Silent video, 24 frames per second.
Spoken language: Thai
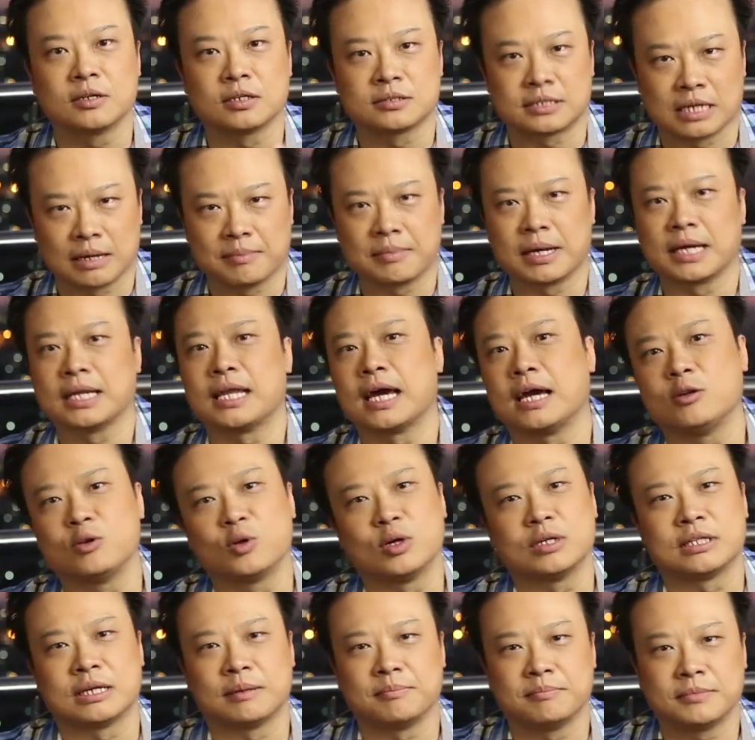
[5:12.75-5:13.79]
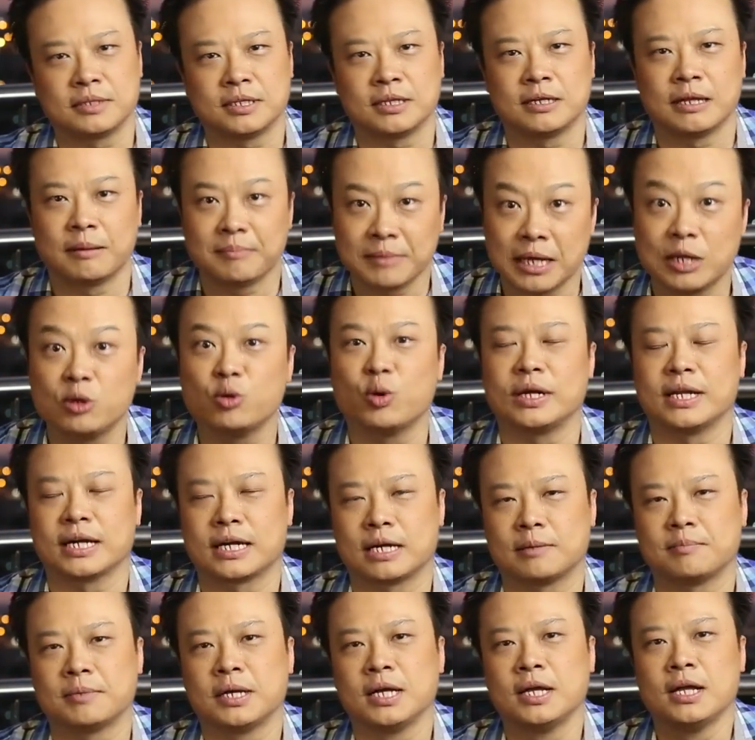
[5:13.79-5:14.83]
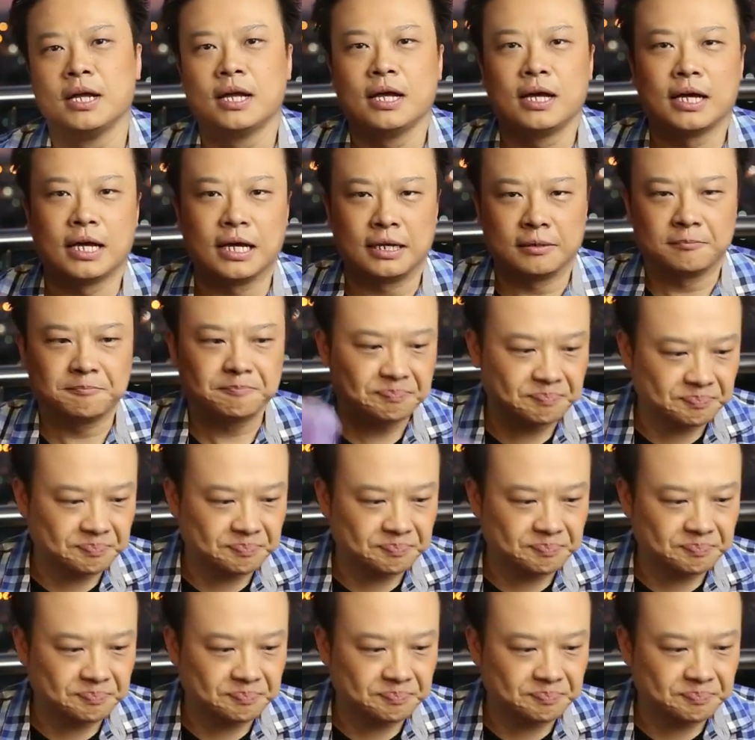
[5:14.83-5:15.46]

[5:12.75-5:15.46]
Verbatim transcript: ก็สามารถได้ด้วยทำทำได้ด้วยนะครับอ่ะ